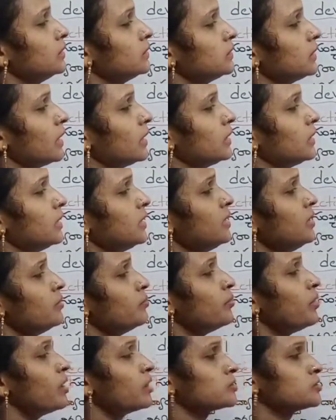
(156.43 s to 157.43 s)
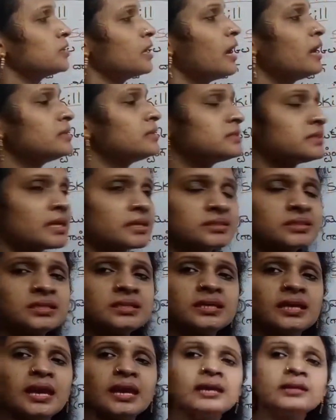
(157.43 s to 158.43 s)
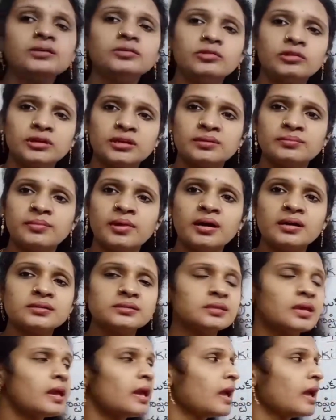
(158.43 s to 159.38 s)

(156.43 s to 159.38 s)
థర్టీ మార్క్స్ అండ్ సెక్షన్ ఏ ట్వంటీ మార్క్స్